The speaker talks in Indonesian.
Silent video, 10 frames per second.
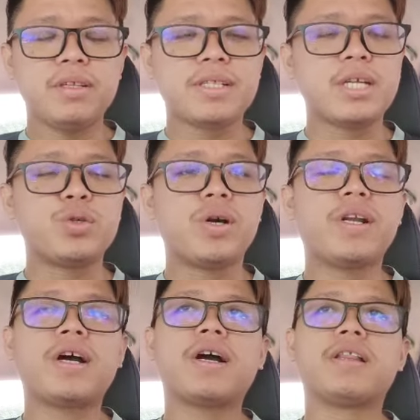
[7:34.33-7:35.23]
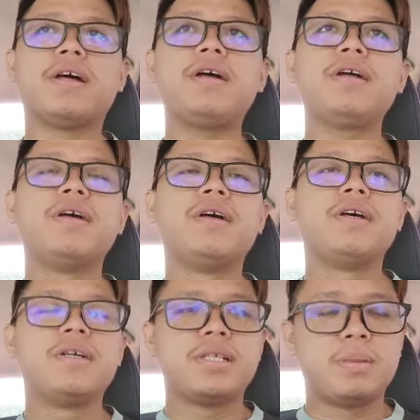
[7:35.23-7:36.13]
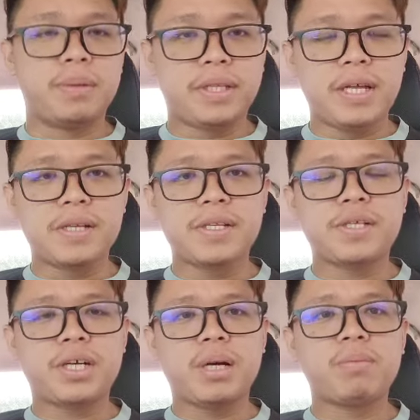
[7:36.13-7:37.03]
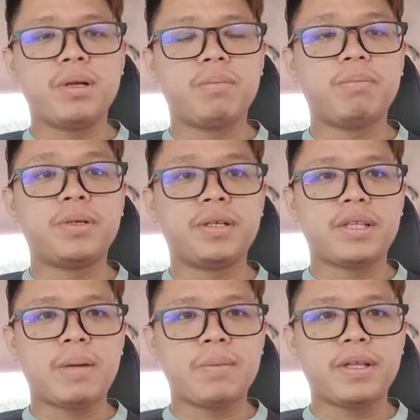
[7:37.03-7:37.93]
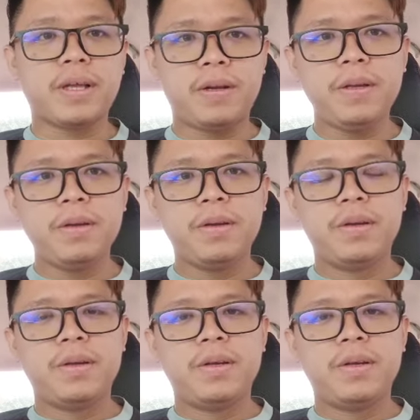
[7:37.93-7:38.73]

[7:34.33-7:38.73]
Saya juga nak kata seperti yang saya cakap pertama tadi